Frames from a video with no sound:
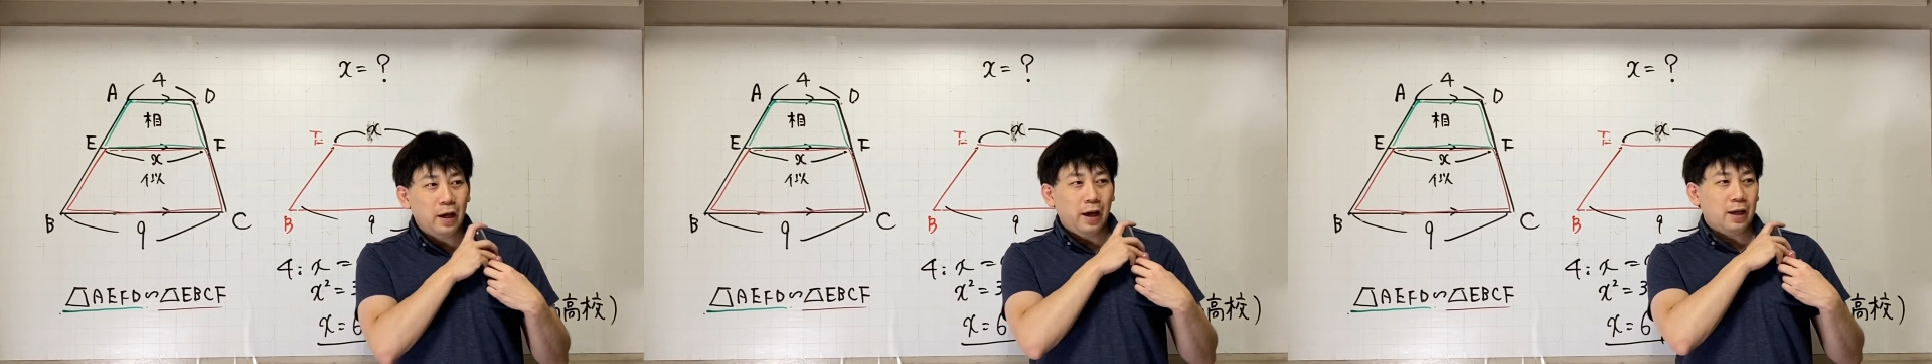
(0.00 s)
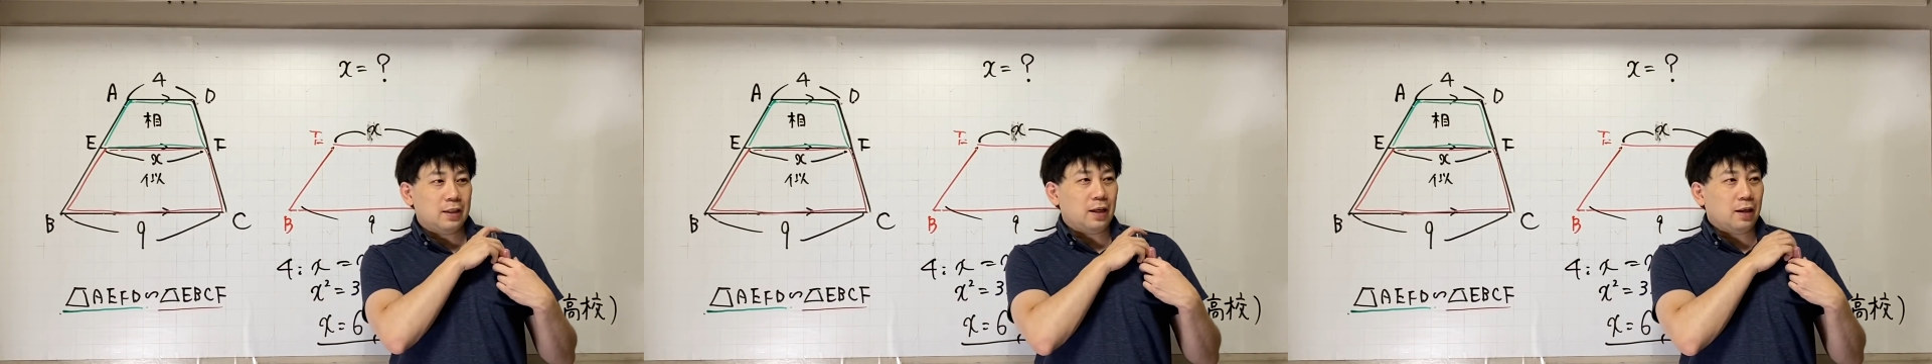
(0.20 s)

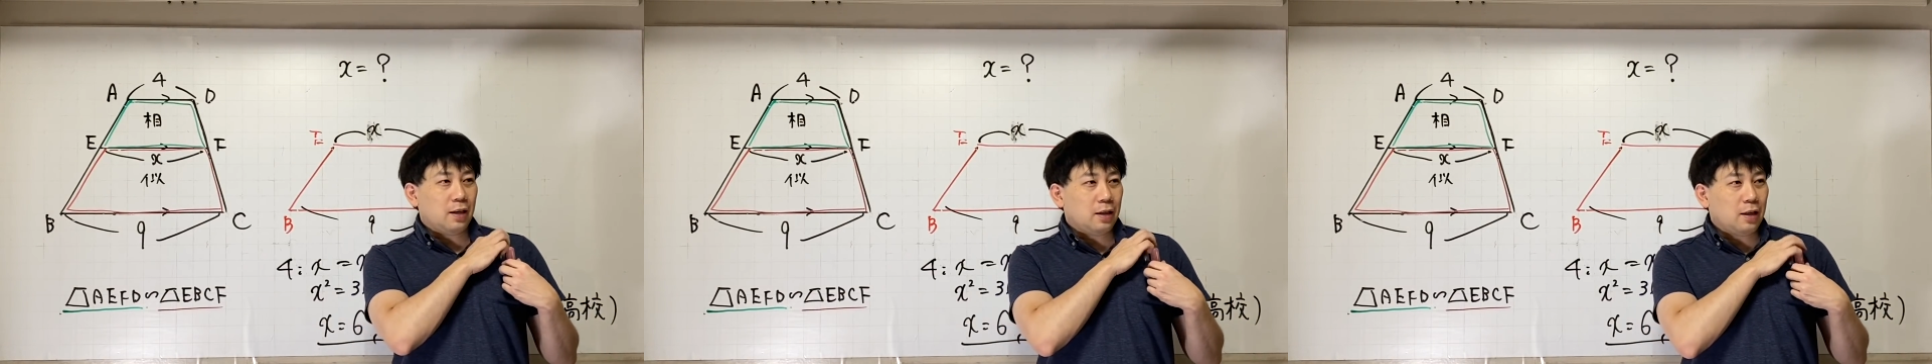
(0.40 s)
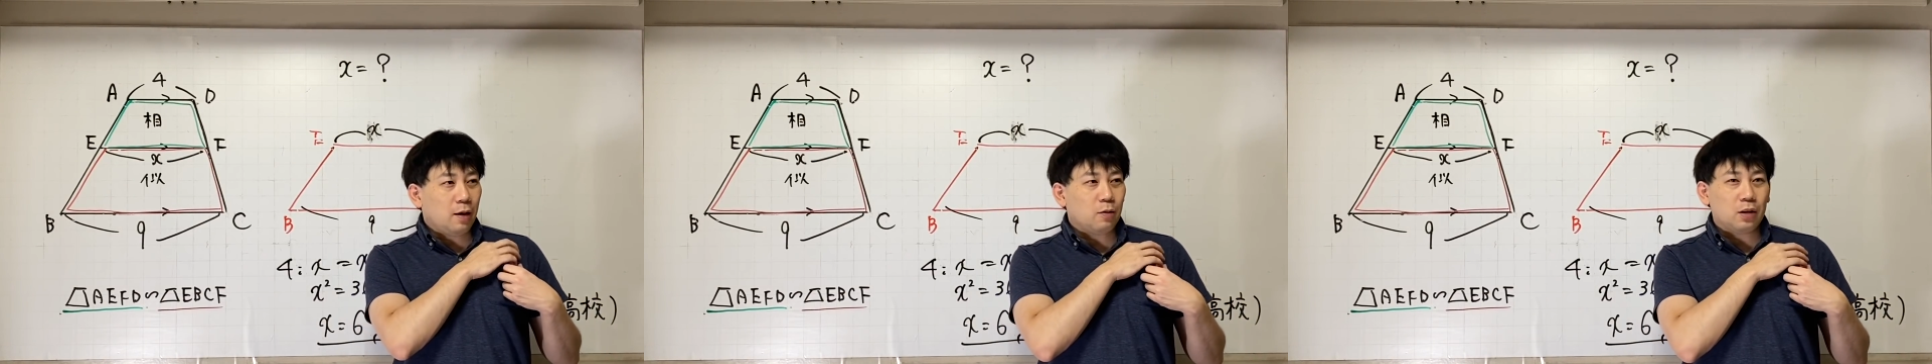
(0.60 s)
えー、最
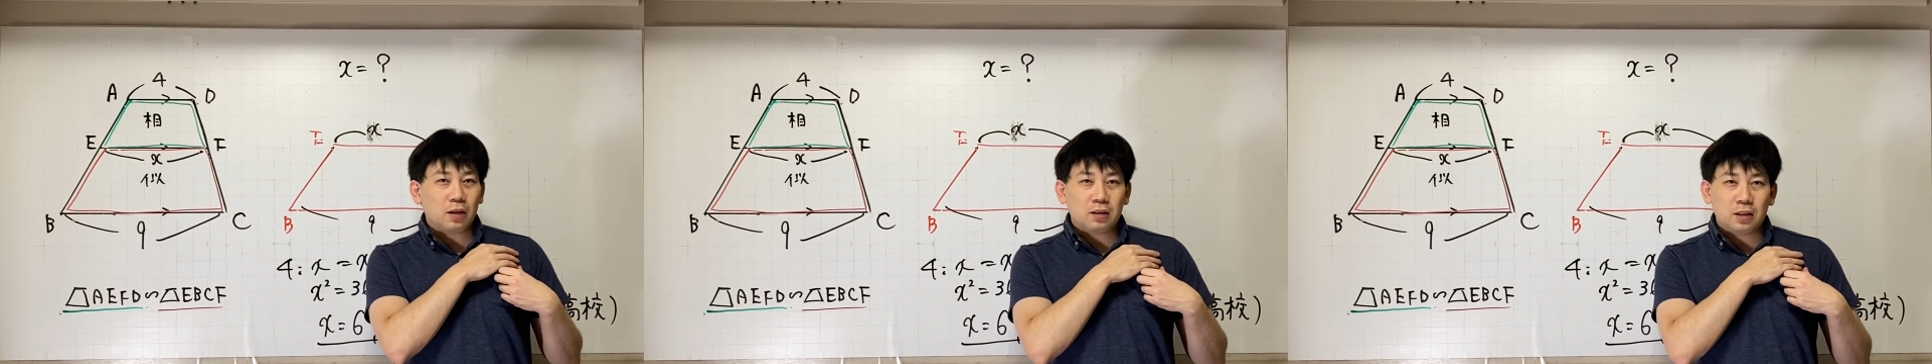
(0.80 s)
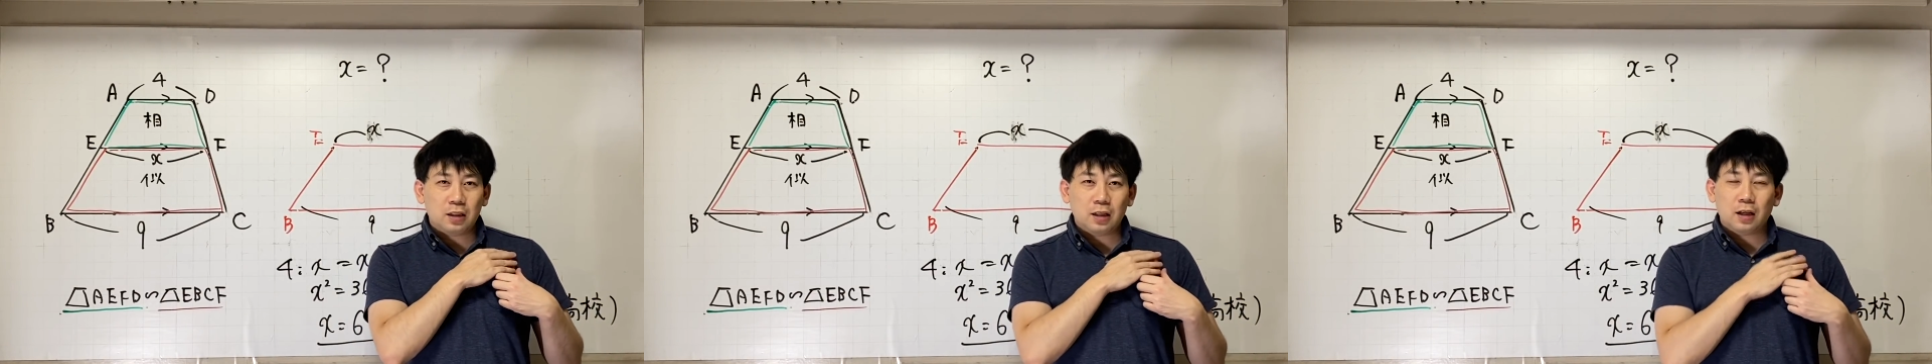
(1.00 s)
近ね、
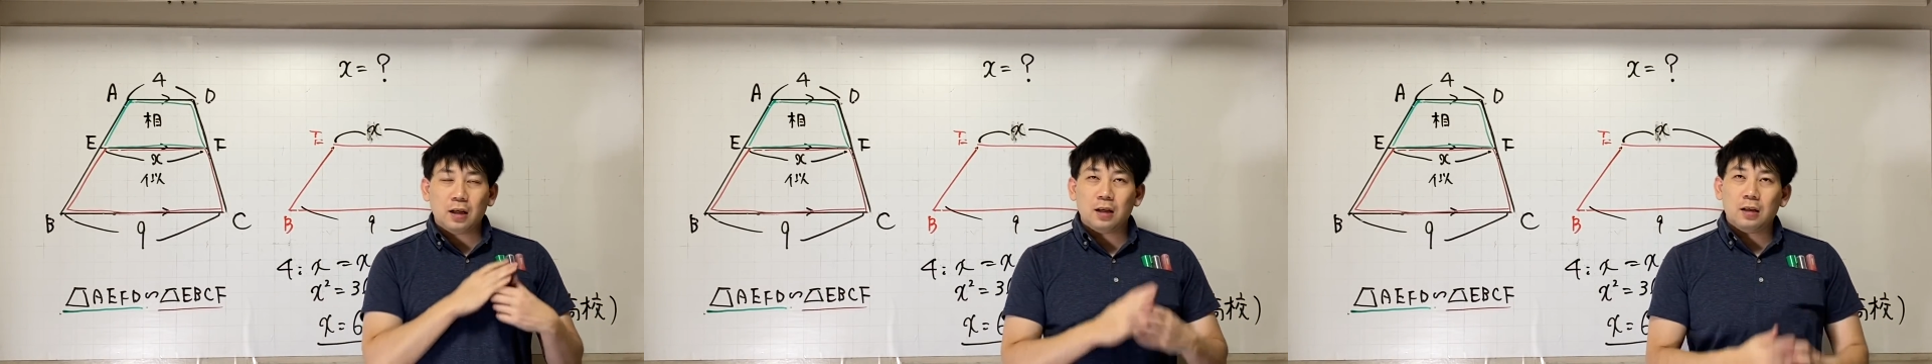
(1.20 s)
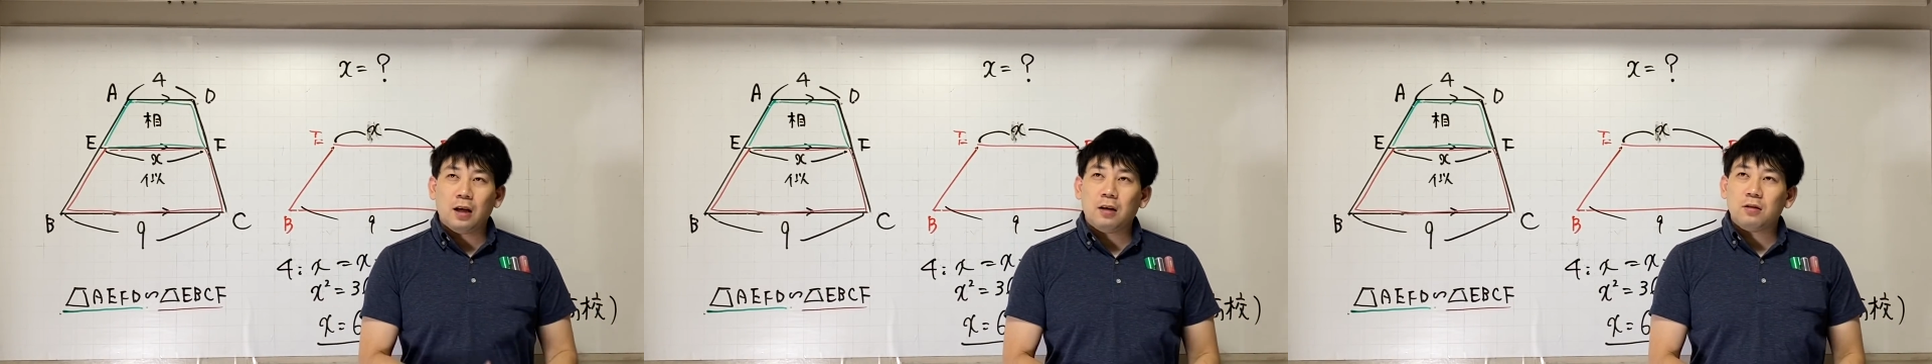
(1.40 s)
私、
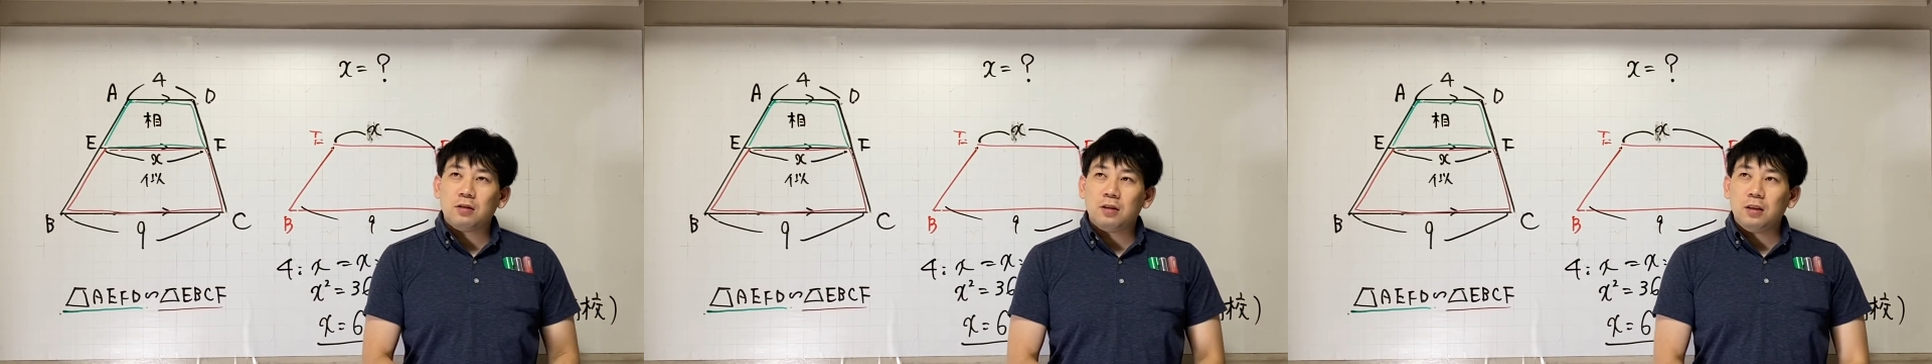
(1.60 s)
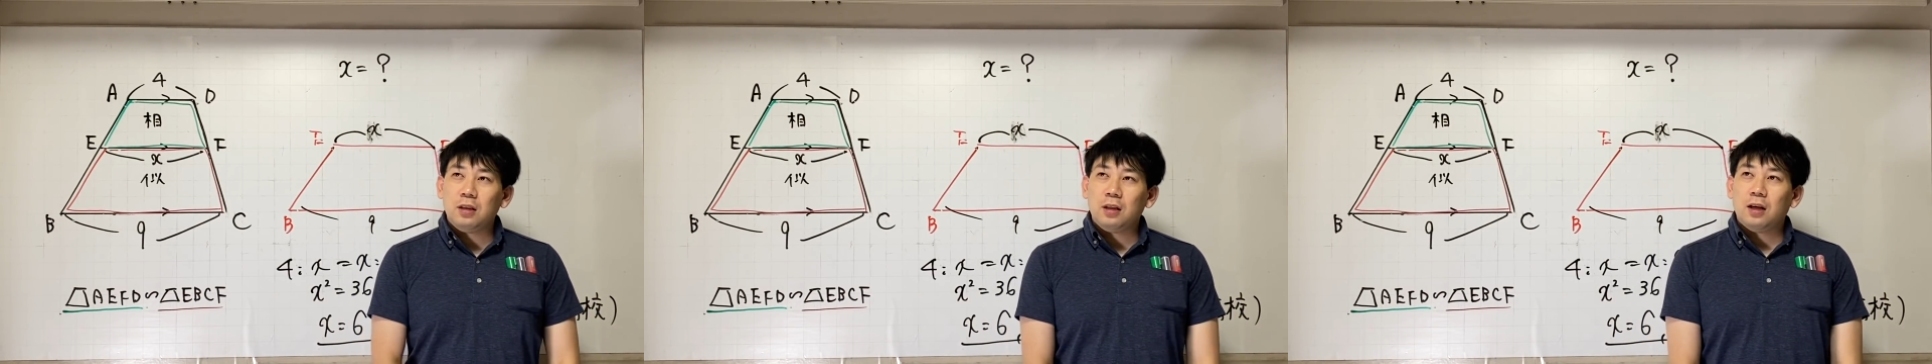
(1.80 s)
あの、
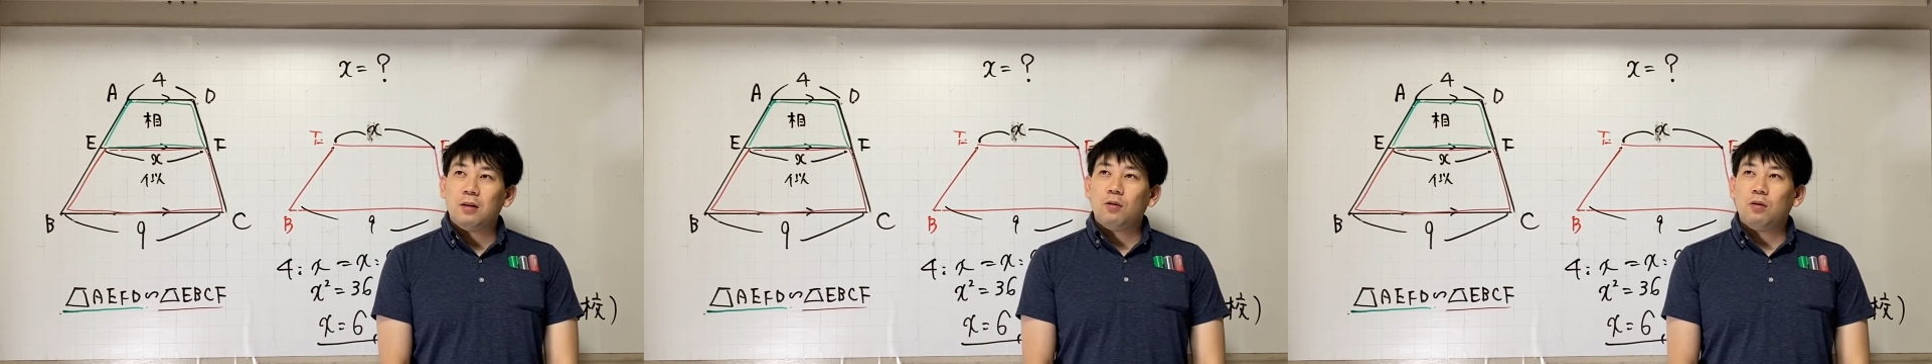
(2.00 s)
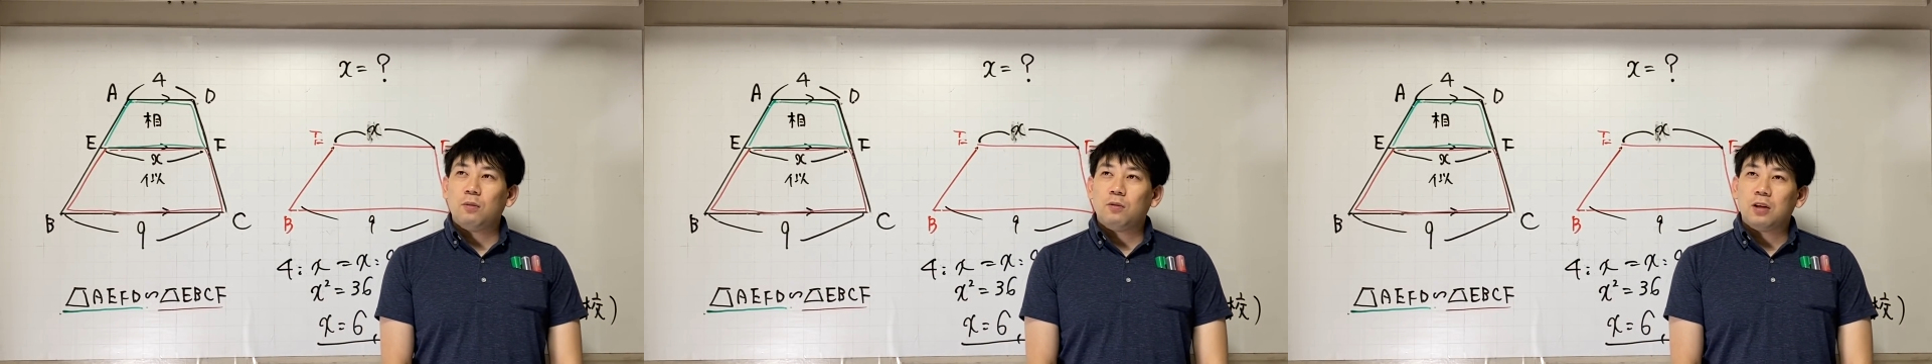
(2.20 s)

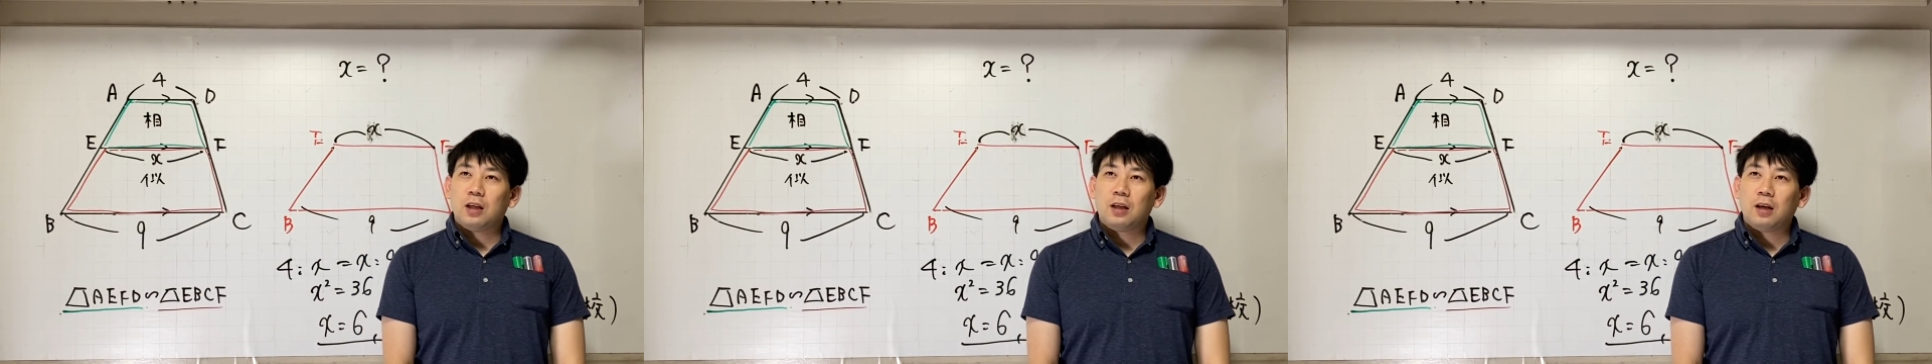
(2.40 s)
ツイッターの方もね、